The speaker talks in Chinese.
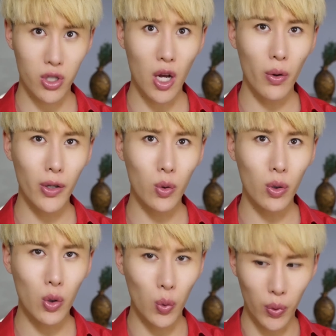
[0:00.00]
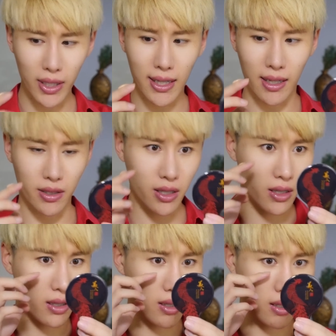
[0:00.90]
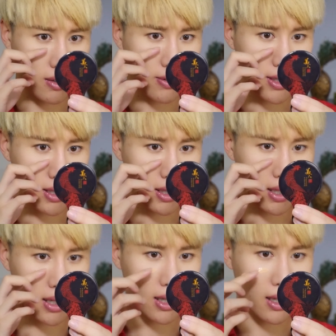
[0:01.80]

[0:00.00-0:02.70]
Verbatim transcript: 稍微多涂一点这个粉底液，